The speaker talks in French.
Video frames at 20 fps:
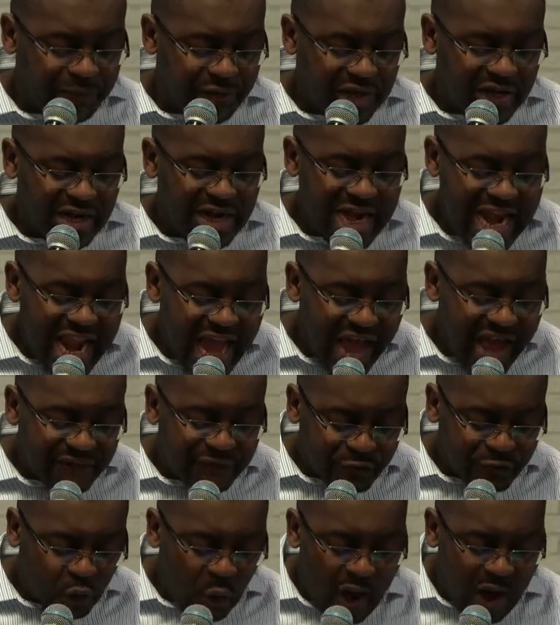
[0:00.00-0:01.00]

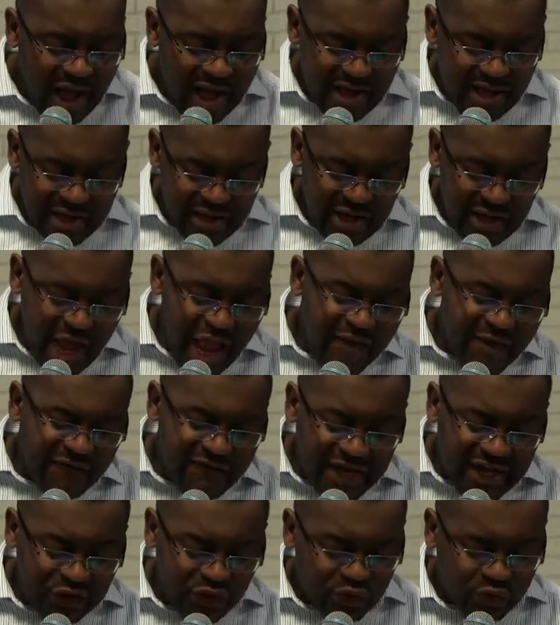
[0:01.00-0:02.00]
lève-toi et
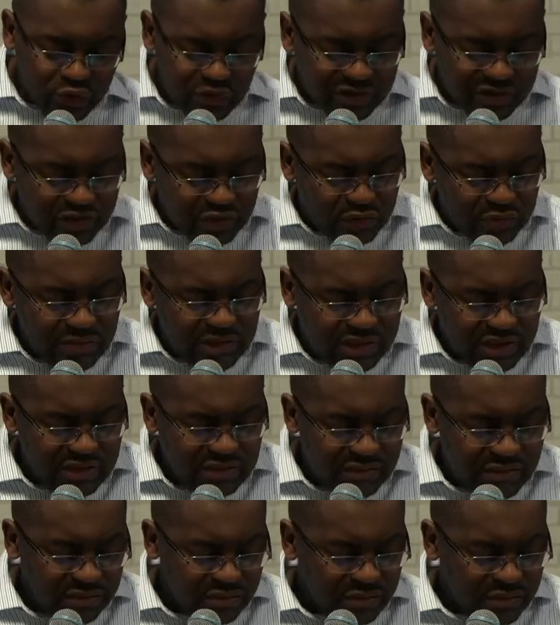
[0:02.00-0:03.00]
va du côté du midi
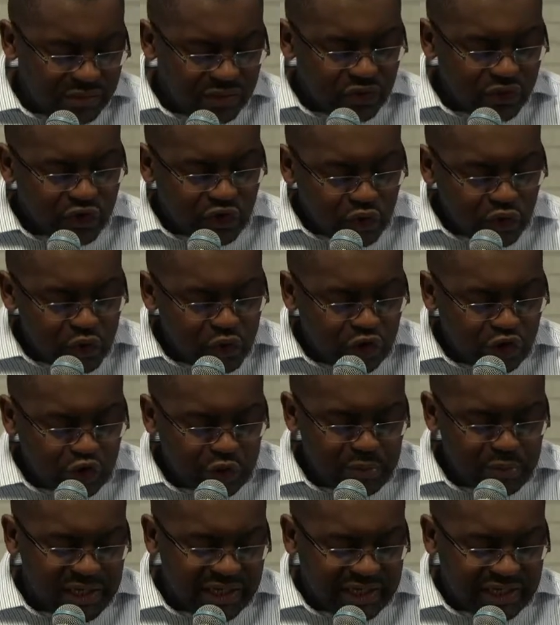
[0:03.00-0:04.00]
sur le
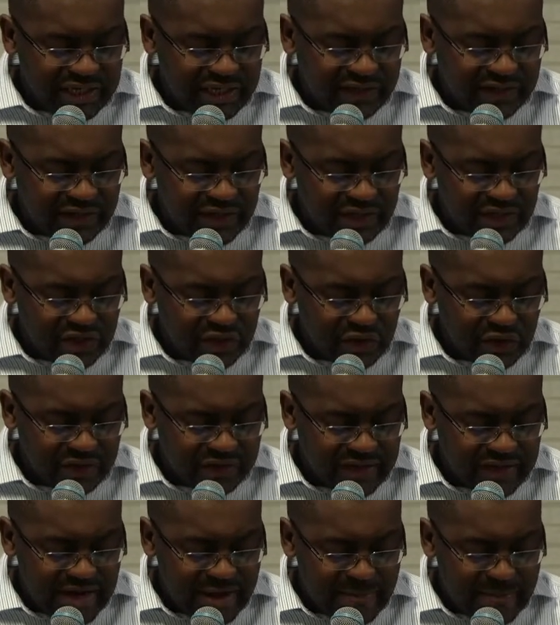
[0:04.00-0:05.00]
chemin qui descend de
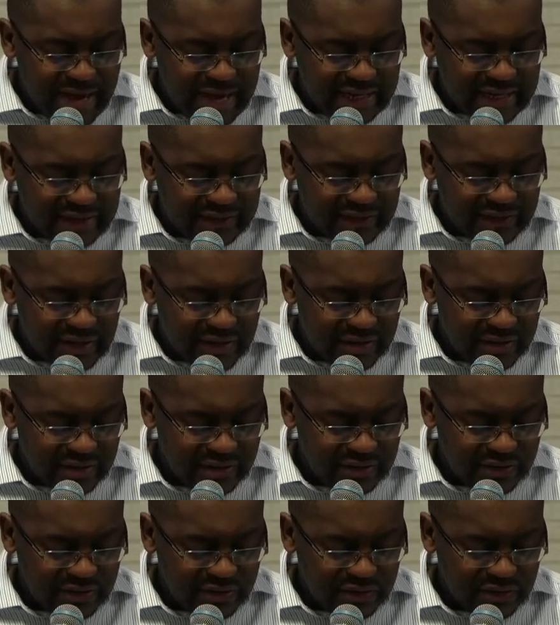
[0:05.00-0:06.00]
Jérusalem à Gaza,
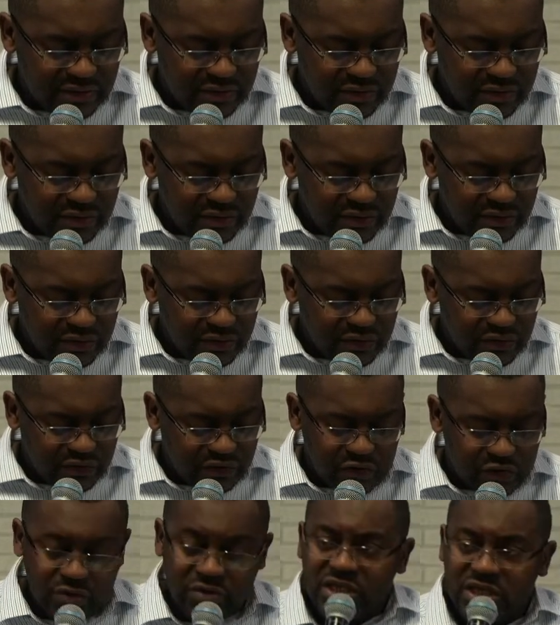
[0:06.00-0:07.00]

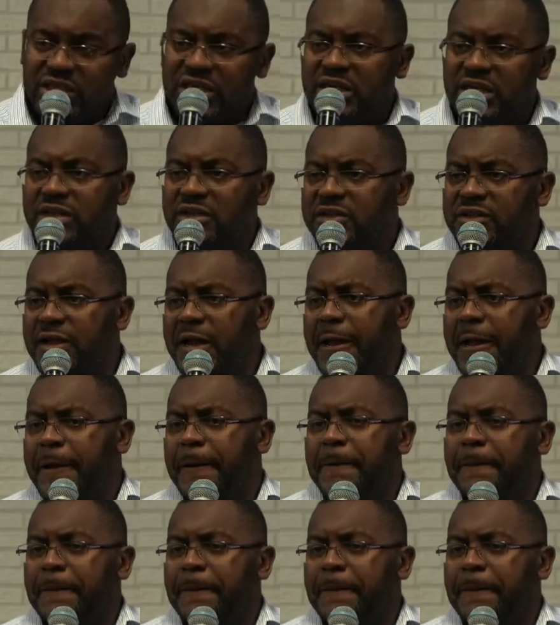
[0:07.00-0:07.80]
celui qui est désert.